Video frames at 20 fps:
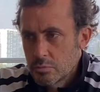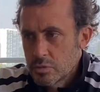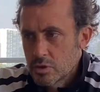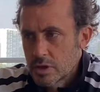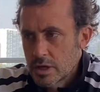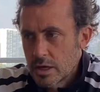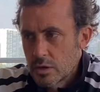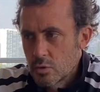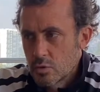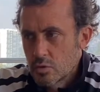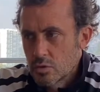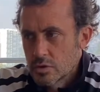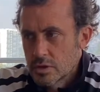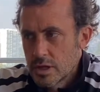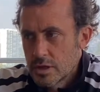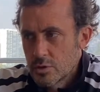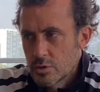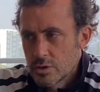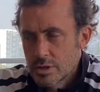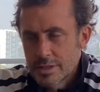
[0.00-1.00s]
Pues que algunos de
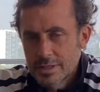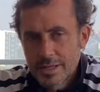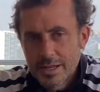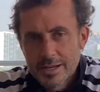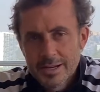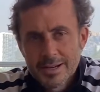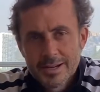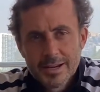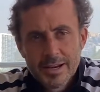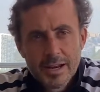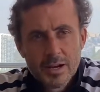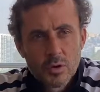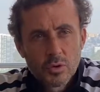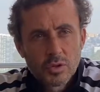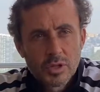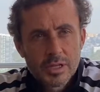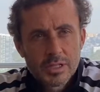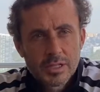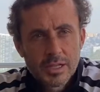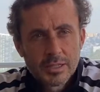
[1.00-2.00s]
ellos están en,
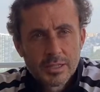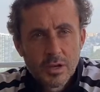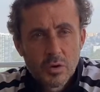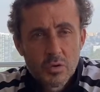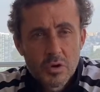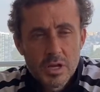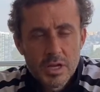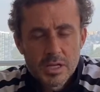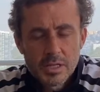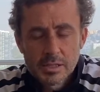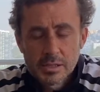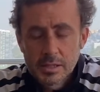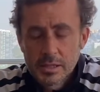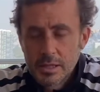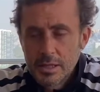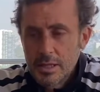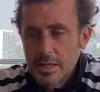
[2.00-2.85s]
otras categorías.